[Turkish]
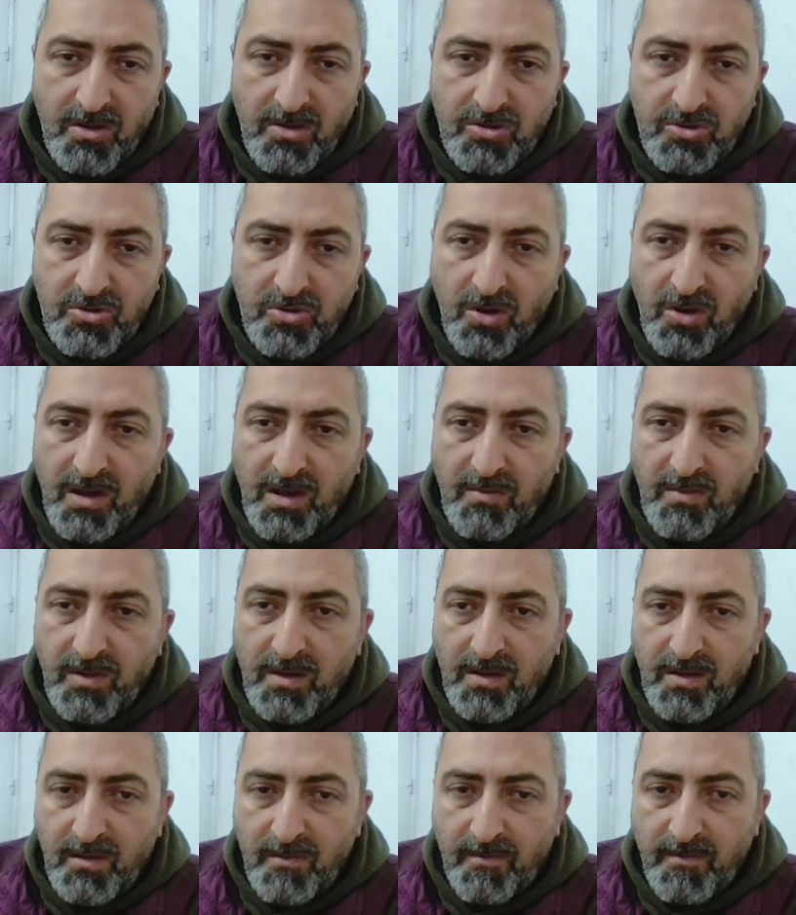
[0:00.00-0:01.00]
Şöyle
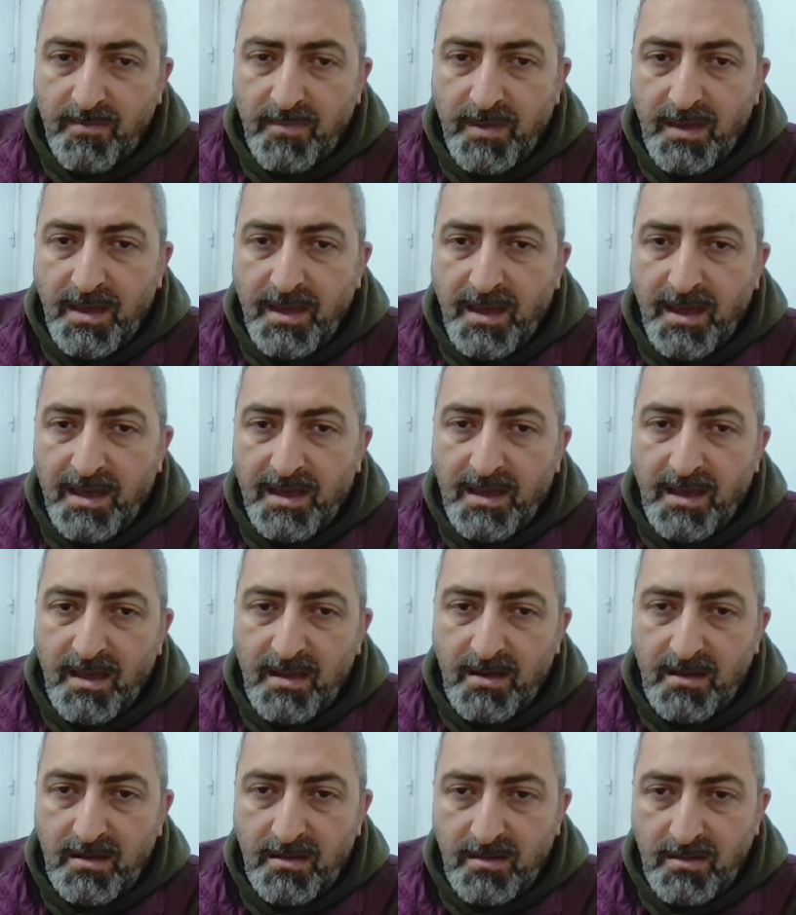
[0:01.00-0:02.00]
bir
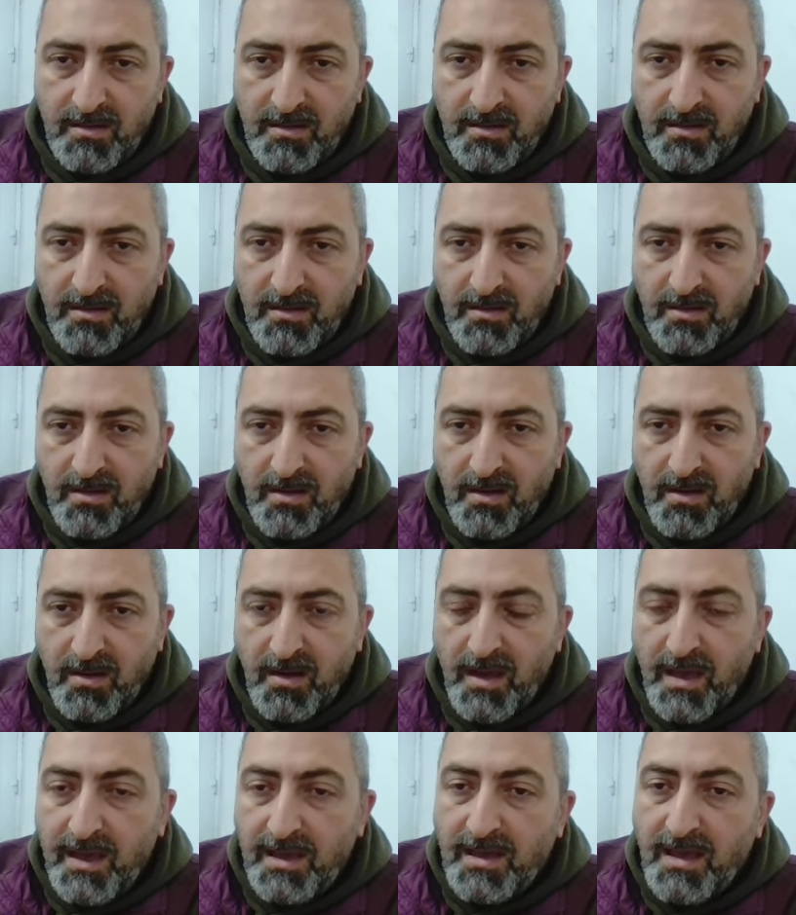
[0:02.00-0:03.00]
Ege'nin
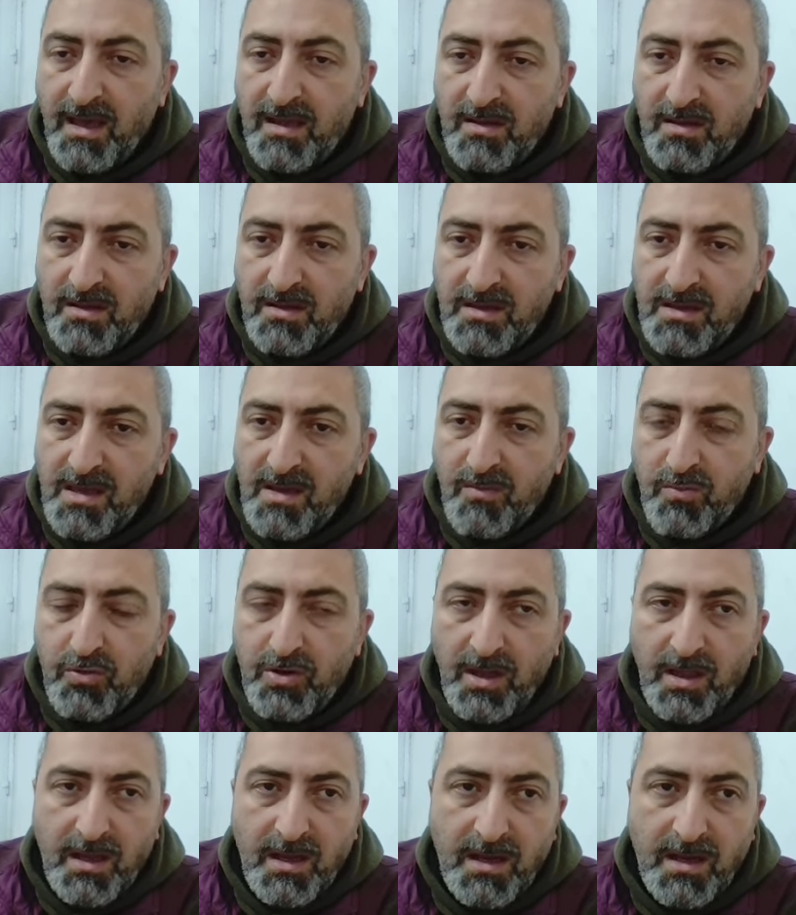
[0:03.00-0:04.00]
Egen niye
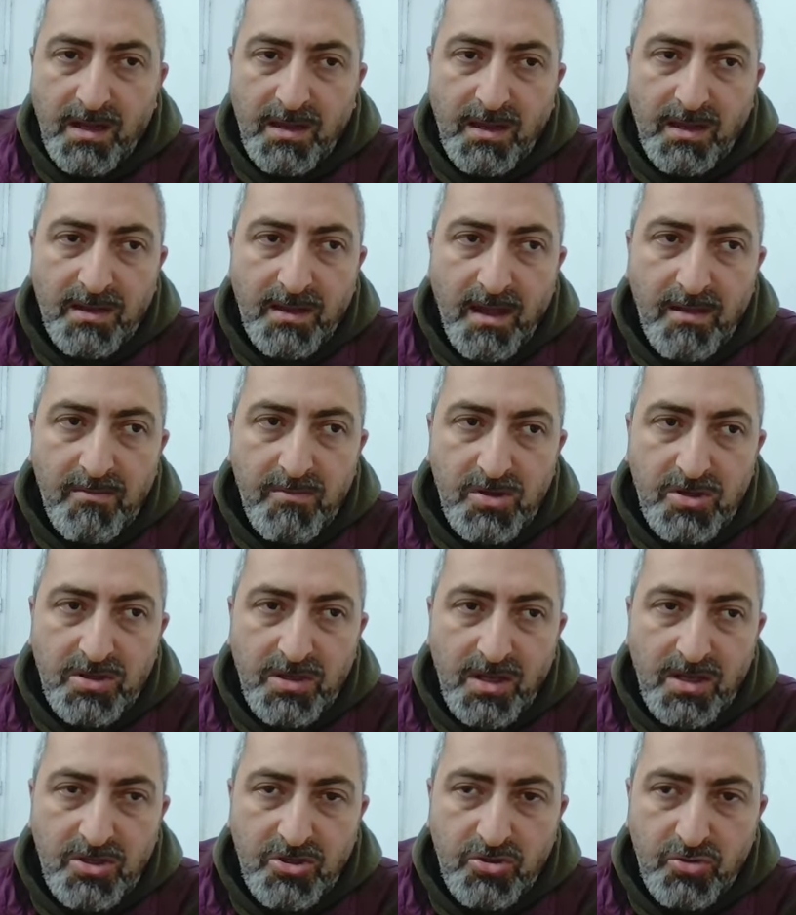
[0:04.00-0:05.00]
buralara kadar gelmiş
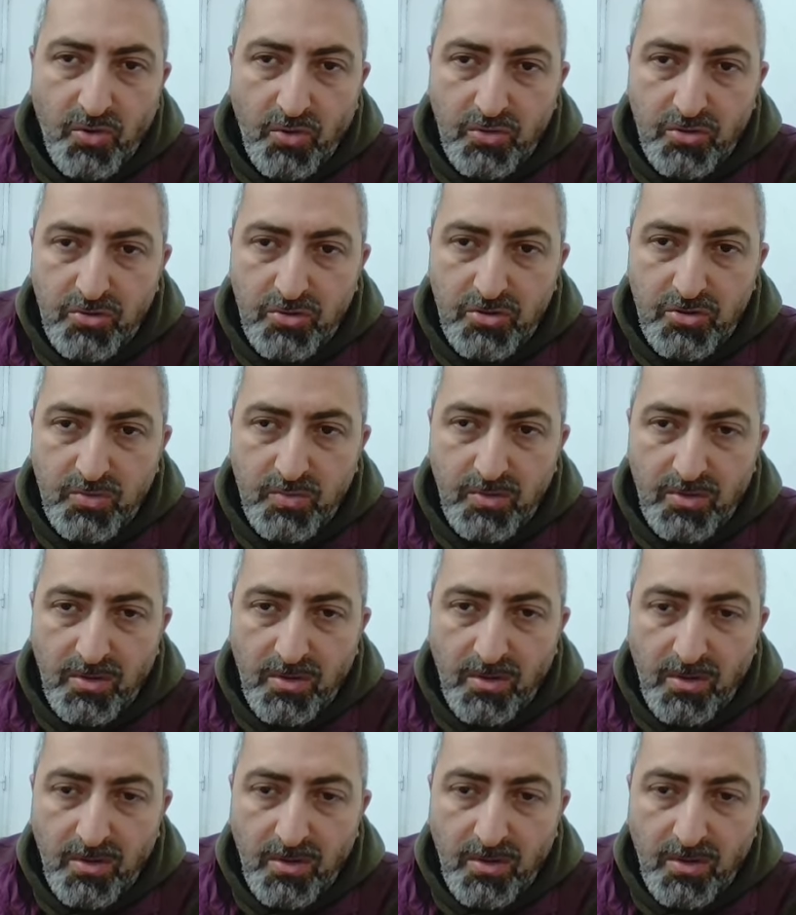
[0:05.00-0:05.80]
diye hiç sordunuz mu?